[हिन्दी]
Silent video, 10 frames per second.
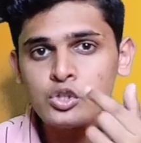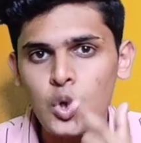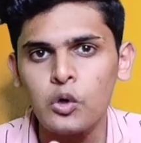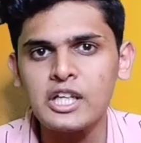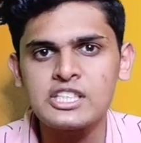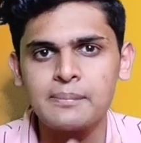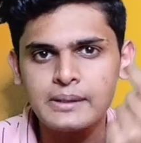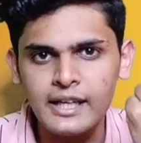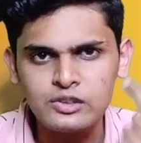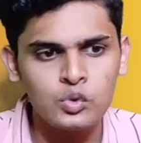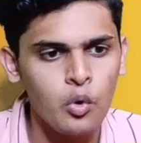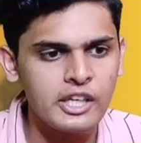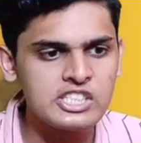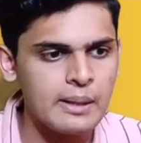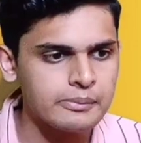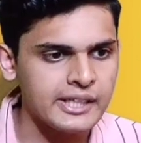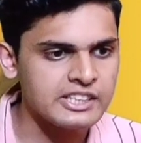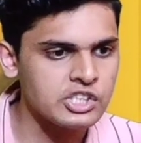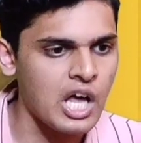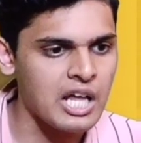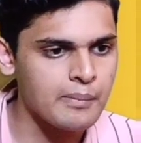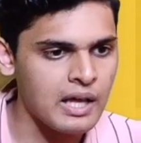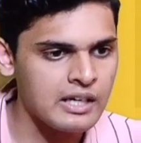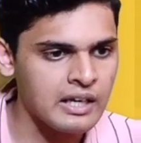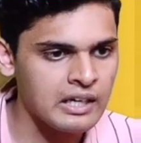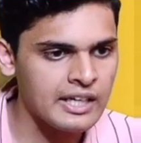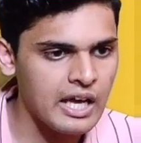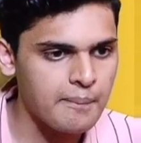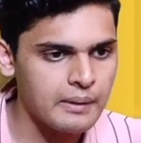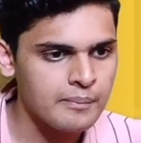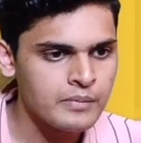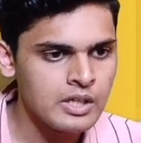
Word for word: छोटा चैप्टर है स्कोरिंग चैप्टर है स्टार मार्क कर ले यहां पर